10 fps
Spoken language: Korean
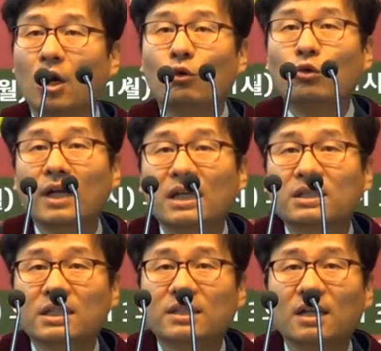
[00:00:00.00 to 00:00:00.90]
우리가
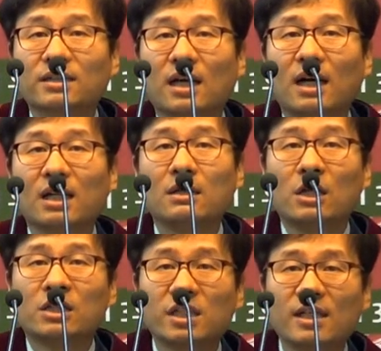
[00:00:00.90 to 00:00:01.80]
직장 생활이
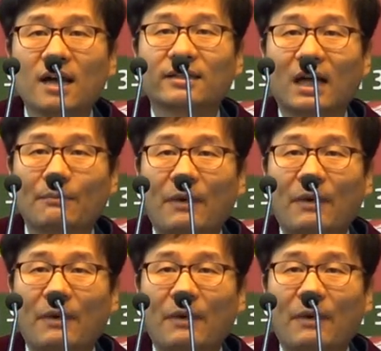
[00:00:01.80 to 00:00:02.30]
신앙 생활에